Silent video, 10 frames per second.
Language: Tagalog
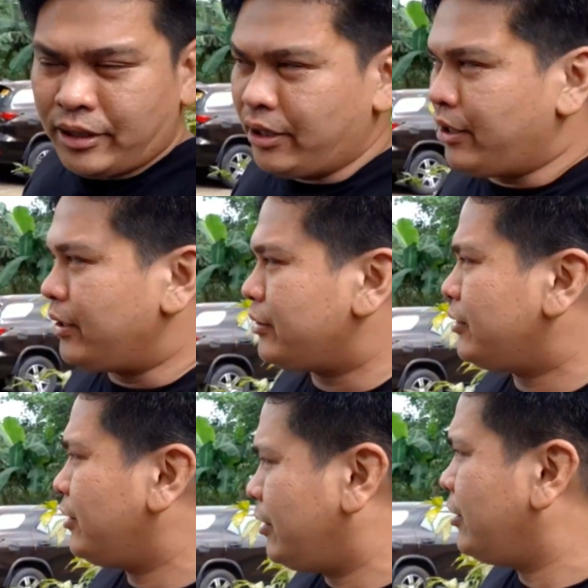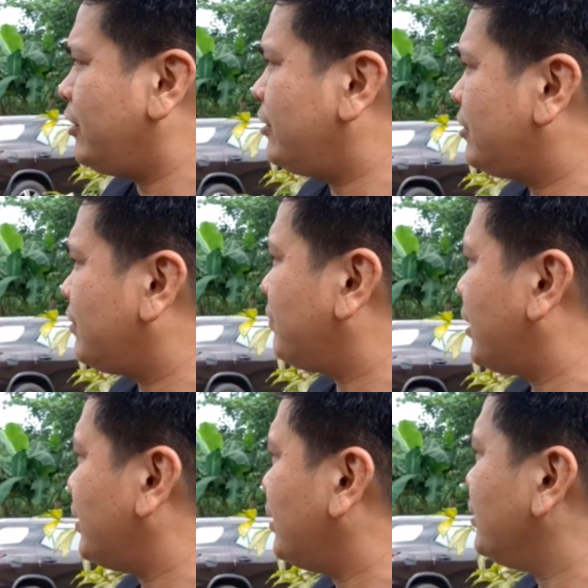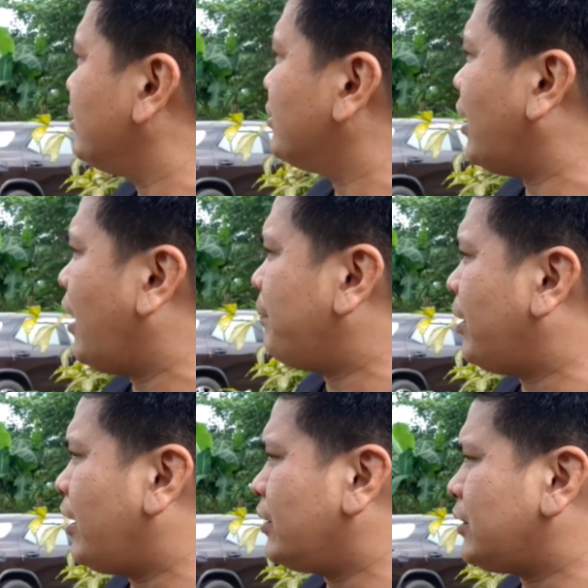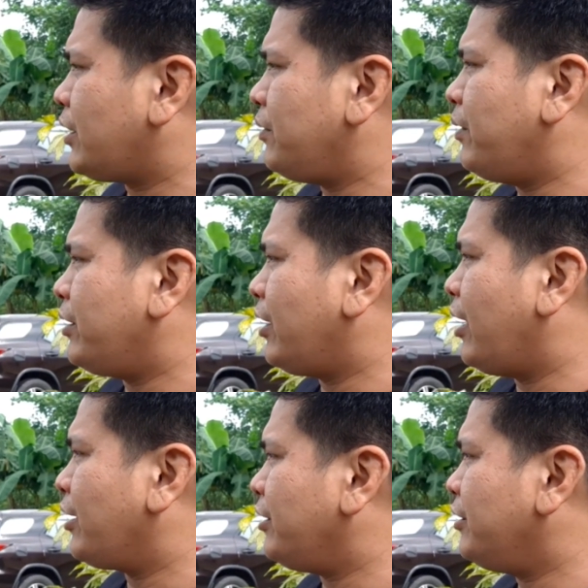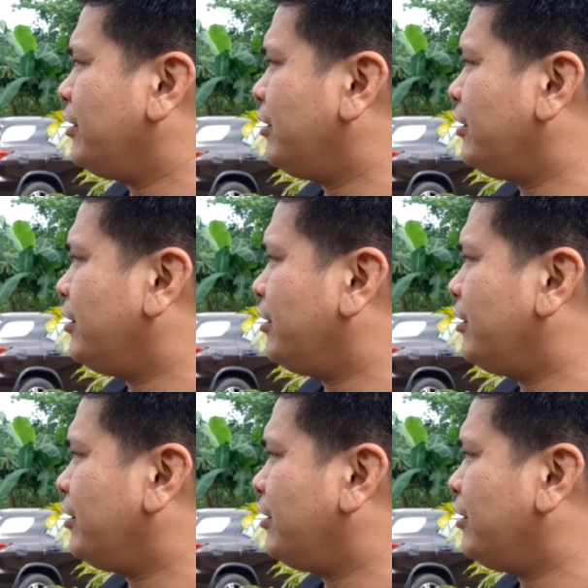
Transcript: At, ganda dito. Napakasariwa ng hangin.